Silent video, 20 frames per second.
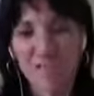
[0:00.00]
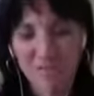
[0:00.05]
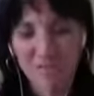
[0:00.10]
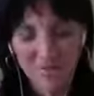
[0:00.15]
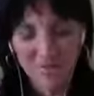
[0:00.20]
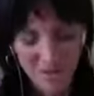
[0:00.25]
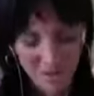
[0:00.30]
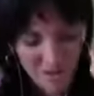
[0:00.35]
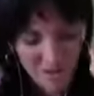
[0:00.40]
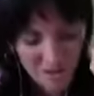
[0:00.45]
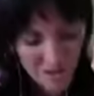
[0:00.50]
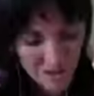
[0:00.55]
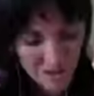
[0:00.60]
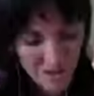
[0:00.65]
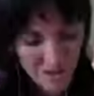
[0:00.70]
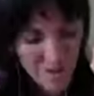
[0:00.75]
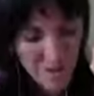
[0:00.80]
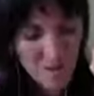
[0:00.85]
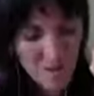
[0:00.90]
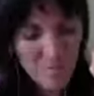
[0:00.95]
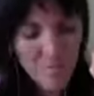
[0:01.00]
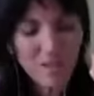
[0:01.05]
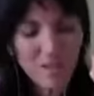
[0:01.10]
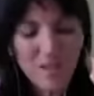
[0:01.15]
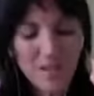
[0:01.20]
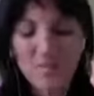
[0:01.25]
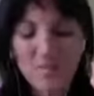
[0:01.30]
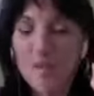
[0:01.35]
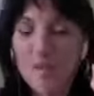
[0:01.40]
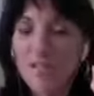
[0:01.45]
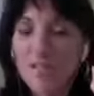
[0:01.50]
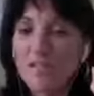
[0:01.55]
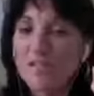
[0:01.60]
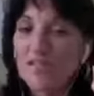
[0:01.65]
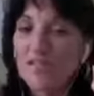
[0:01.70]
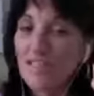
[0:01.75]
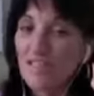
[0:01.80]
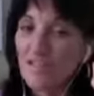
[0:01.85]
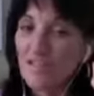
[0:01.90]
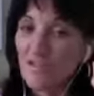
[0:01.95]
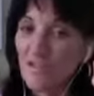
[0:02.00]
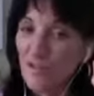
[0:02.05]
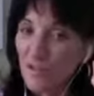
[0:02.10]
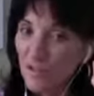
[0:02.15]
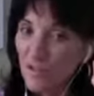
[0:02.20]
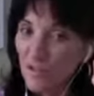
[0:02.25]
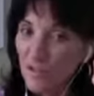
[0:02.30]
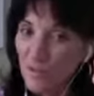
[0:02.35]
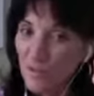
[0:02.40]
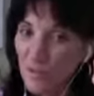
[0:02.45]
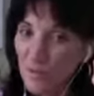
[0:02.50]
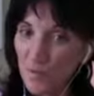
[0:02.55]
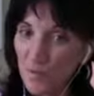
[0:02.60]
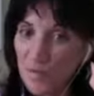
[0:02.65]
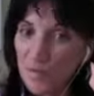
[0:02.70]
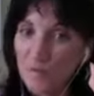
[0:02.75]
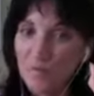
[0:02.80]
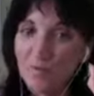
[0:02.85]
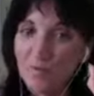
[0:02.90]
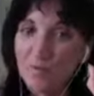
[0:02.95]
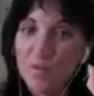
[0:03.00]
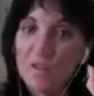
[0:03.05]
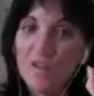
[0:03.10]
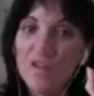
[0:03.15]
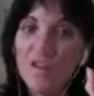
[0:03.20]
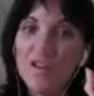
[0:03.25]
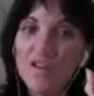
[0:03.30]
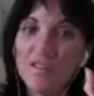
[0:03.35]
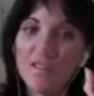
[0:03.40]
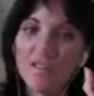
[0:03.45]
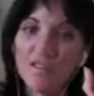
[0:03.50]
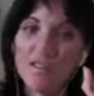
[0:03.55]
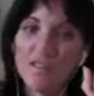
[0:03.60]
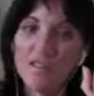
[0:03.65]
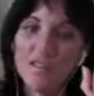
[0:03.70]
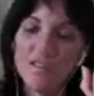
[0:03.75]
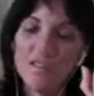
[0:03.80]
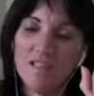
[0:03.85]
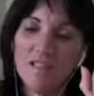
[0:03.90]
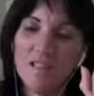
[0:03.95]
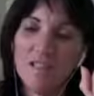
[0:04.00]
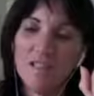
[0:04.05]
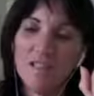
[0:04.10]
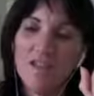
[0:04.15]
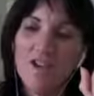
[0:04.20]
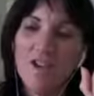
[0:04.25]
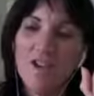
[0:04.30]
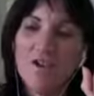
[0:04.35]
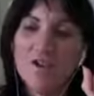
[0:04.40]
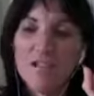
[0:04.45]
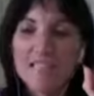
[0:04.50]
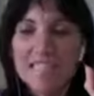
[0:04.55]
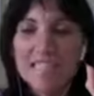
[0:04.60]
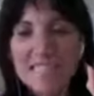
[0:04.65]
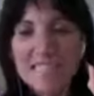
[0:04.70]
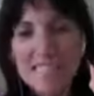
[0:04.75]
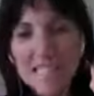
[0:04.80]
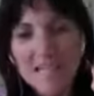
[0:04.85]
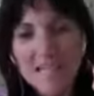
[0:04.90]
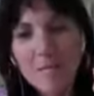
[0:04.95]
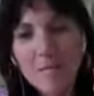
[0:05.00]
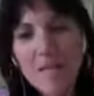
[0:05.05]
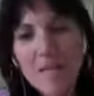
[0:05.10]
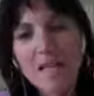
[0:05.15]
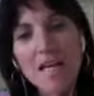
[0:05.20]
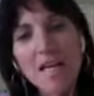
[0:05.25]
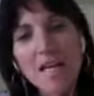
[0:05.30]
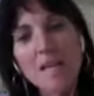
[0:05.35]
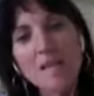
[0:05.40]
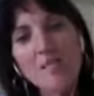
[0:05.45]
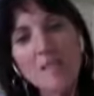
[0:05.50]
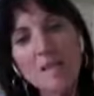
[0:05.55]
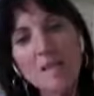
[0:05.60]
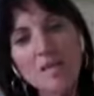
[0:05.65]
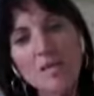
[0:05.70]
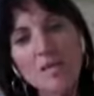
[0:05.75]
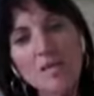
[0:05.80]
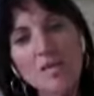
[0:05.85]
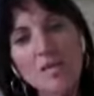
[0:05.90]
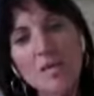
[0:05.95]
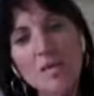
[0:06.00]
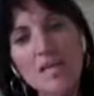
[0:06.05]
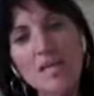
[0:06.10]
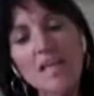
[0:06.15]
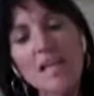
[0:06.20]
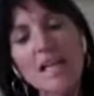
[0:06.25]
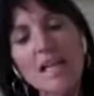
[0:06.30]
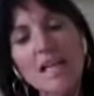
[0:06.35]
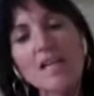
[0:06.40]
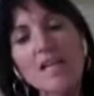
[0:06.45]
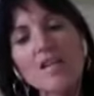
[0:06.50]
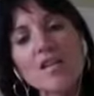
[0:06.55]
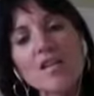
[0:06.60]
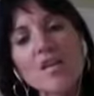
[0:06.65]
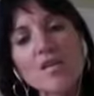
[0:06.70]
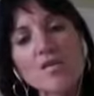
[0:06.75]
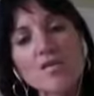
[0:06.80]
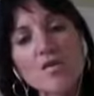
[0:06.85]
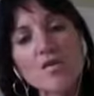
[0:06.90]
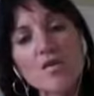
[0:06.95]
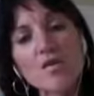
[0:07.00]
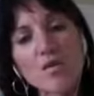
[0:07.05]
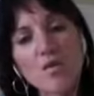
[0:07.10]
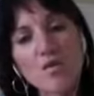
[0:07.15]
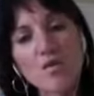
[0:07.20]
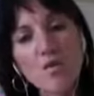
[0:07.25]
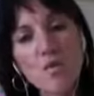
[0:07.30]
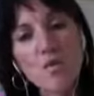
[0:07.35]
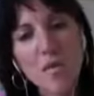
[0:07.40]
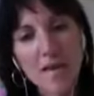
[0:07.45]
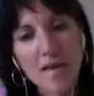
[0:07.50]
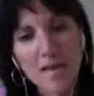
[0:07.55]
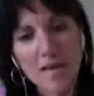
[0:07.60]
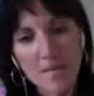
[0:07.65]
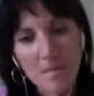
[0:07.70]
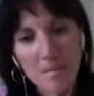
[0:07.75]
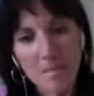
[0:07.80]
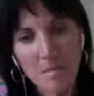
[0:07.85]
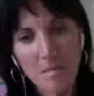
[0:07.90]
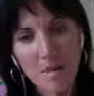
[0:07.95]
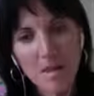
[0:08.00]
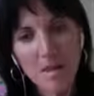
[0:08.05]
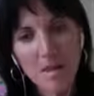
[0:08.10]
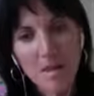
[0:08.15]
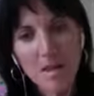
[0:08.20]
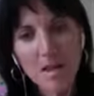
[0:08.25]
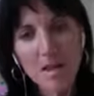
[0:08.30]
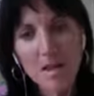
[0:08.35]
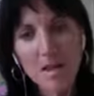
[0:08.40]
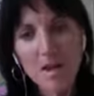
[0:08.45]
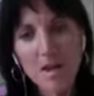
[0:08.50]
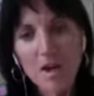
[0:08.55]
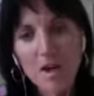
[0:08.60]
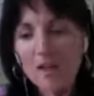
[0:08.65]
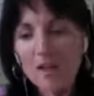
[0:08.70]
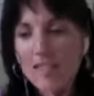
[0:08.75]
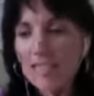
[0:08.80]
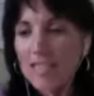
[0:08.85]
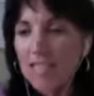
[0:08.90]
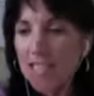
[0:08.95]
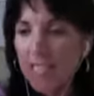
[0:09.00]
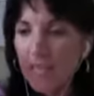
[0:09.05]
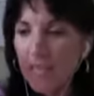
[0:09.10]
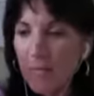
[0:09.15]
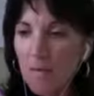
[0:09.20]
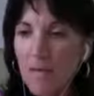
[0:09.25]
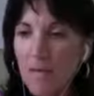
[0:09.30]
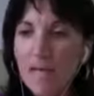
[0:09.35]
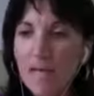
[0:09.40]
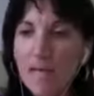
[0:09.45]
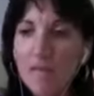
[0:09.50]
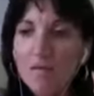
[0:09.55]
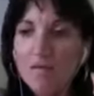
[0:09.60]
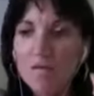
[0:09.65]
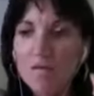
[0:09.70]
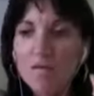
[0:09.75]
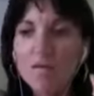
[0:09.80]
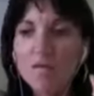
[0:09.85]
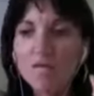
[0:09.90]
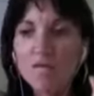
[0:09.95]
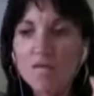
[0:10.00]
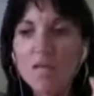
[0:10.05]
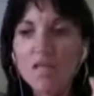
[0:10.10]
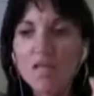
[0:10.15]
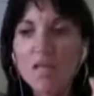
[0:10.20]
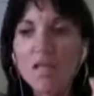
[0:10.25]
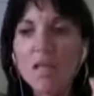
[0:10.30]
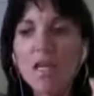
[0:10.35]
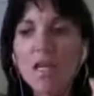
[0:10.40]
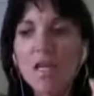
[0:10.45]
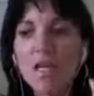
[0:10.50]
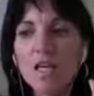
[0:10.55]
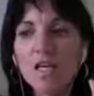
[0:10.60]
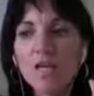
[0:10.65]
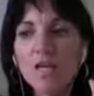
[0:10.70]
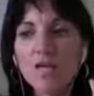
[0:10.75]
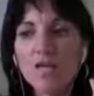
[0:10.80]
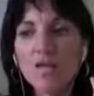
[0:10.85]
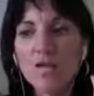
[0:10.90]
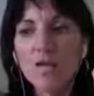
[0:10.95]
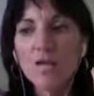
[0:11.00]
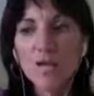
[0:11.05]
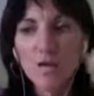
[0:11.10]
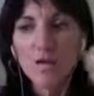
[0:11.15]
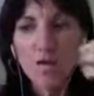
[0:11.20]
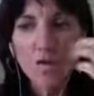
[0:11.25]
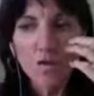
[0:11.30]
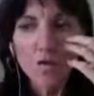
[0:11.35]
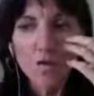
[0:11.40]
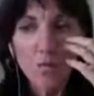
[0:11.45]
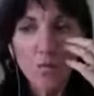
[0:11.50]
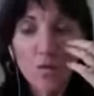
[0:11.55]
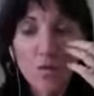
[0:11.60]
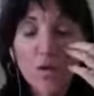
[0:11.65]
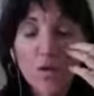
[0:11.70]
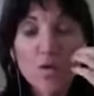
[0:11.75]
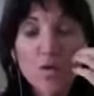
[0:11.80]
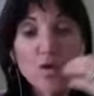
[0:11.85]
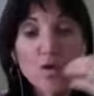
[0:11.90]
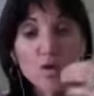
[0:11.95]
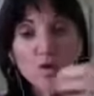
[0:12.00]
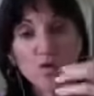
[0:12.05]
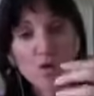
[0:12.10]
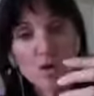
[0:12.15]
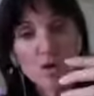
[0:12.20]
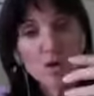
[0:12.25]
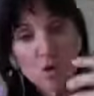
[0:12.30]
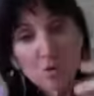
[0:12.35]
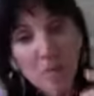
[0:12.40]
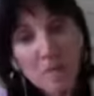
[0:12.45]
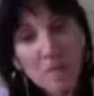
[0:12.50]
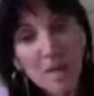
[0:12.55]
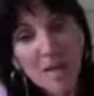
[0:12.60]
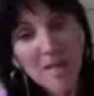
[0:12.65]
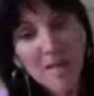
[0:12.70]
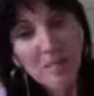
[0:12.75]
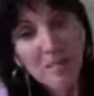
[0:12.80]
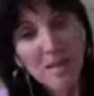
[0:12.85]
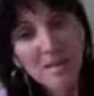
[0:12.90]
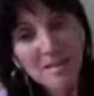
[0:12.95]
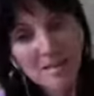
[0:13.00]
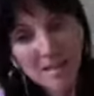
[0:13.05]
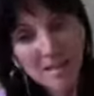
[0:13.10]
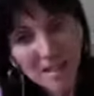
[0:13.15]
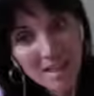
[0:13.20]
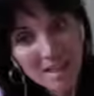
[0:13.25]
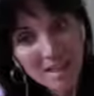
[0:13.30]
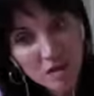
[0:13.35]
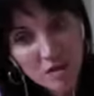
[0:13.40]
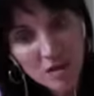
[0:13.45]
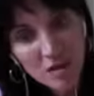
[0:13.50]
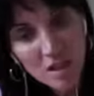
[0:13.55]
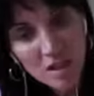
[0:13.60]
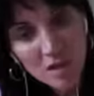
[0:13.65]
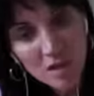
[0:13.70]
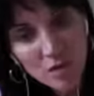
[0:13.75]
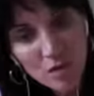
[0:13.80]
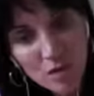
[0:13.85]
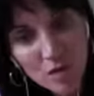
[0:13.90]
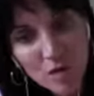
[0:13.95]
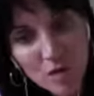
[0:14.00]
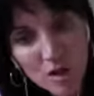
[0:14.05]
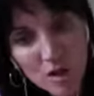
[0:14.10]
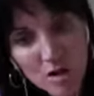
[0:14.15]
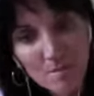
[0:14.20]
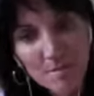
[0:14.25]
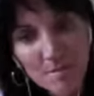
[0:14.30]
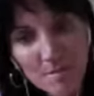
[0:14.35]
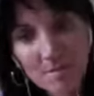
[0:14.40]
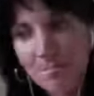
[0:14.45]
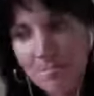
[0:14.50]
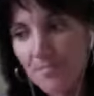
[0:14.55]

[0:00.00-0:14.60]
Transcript: and wrong, in and bad, puck and pot, short shorts, in the beyond. On est tellement habitué d'aller contre nous-mêmes. On est tellement habitué de plutôt que de se permettre d'être qui nous sommes,